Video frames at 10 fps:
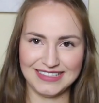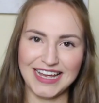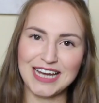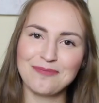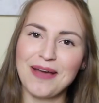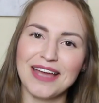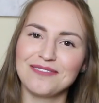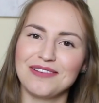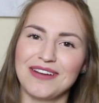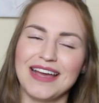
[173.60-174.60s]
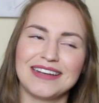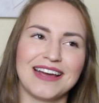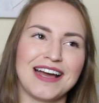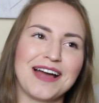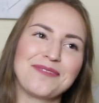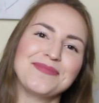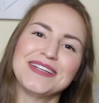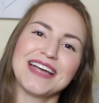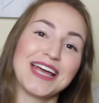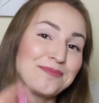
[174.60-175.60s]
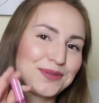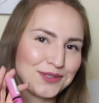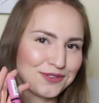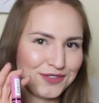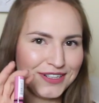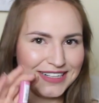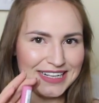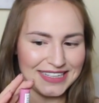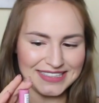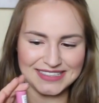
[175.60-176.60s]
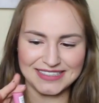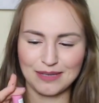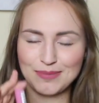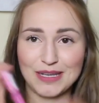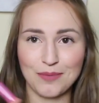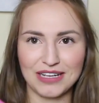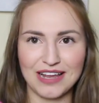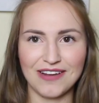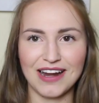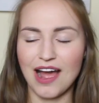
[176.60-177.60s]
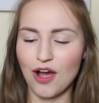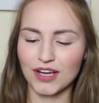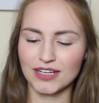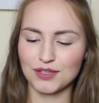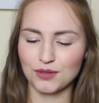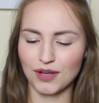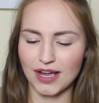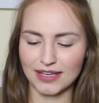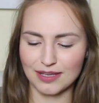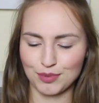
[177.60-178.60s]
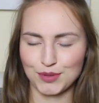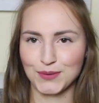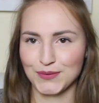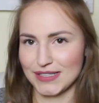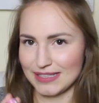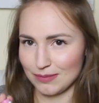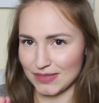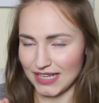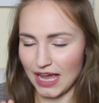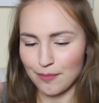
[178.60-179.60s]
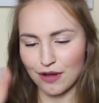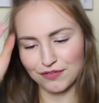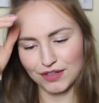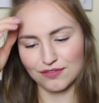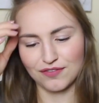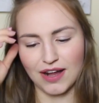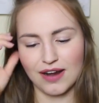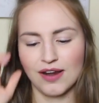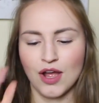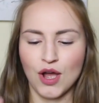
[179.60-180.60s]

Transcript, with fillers: Dann machen wir weiter mit einem Produkt von NYX. Gibt es da mittlerweile auch in der Drogerie, beziehungsweise im DM auf jeden Fall.